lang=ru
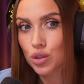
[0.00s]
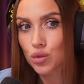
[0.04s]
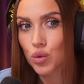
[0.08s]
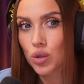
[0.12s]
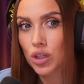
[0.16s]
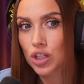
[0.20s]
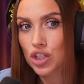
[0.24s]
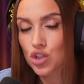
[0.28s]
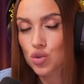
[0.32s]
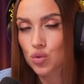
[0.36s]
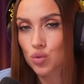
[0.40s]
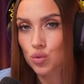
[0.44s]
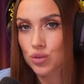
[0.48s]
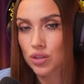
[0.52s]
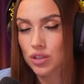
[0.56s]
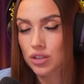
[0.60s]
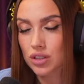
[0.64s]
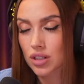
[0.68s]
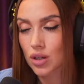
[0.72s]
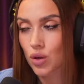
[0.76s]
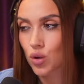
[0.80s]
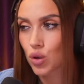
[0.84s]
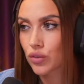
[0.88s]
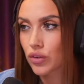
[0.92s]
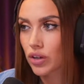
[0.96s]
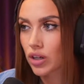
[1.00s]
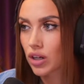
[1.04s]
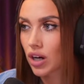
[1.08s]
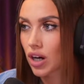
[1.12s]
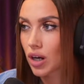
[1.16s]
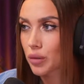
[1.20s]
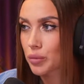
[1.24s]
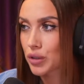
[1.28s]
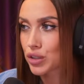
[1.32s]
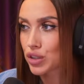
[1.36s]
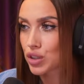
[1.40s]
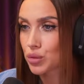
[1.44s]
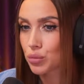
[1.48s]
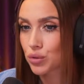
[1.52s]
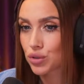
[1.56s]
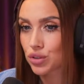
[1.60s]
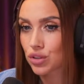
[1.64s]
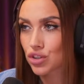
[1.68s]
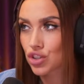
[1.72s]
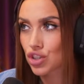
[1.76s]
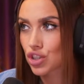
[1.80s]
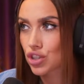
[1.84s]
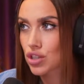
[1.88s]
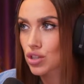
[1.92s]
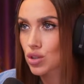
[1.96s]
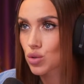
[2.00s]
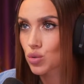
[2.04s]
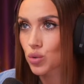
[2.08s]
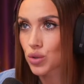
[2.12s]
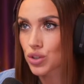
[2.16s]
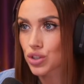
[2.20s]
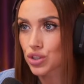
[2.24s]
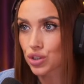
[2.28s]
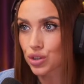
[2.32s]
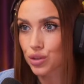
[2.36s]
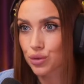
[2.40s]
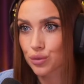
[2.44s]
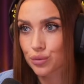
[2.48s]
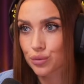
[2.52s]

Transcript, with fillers: скажу, ни с какого хаба это будет через годик.